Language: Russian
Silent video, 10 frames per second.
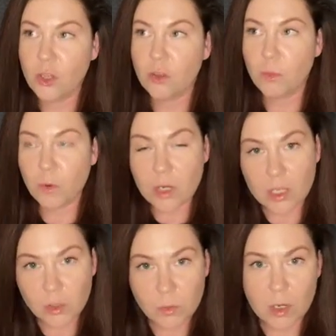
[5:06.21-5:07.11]
но
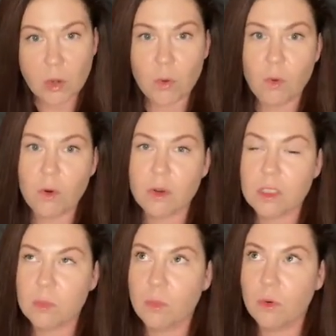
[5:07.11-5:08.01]
более глубоко,
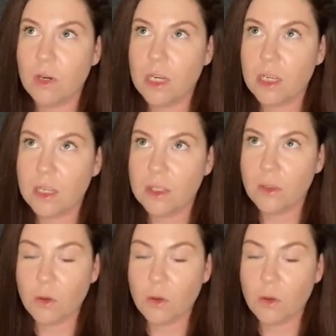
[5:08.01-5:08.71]
с более